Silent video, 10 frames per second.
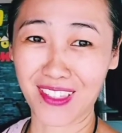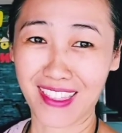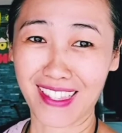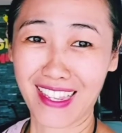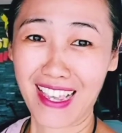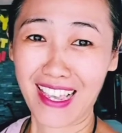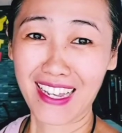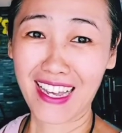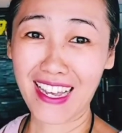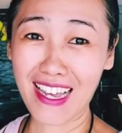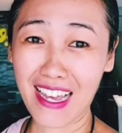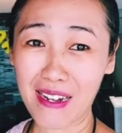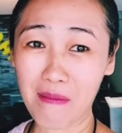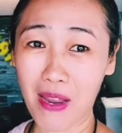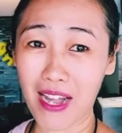malinis at
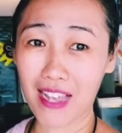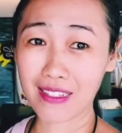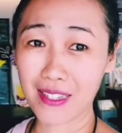maganda